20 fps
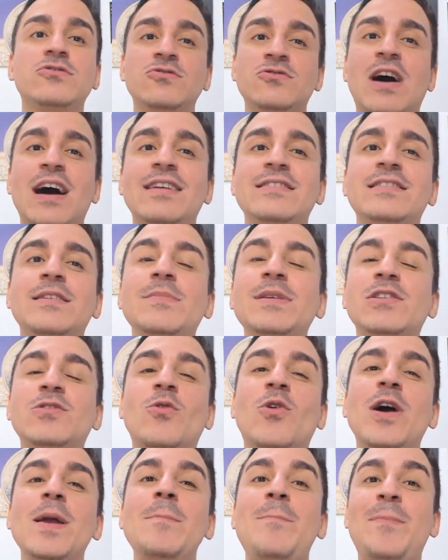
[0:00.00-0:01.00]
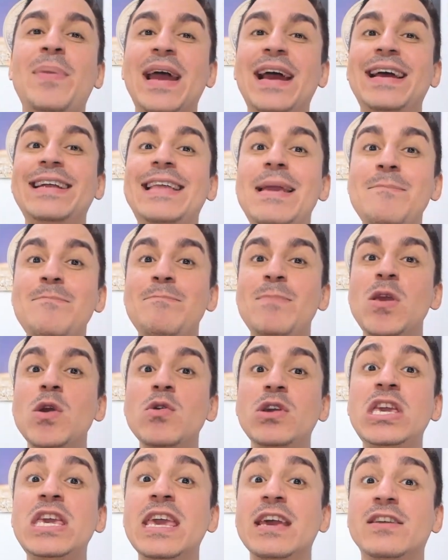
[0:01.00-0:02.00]
usuários de Bitcoin perdem
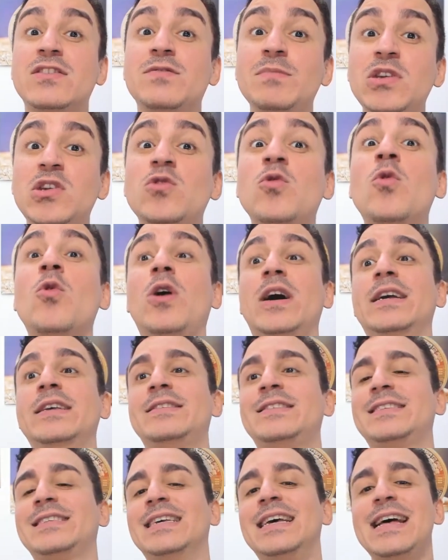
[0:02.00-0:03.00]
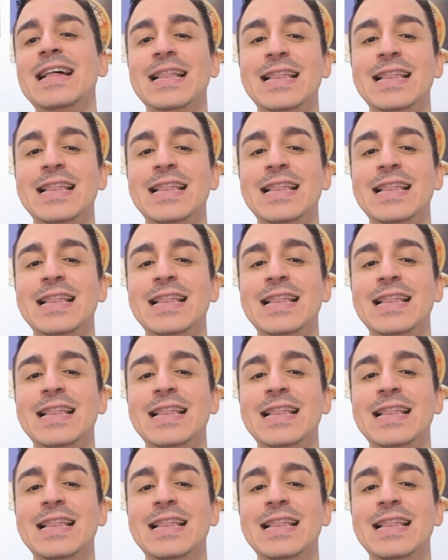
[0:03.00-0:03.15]
1.500 bitcoins.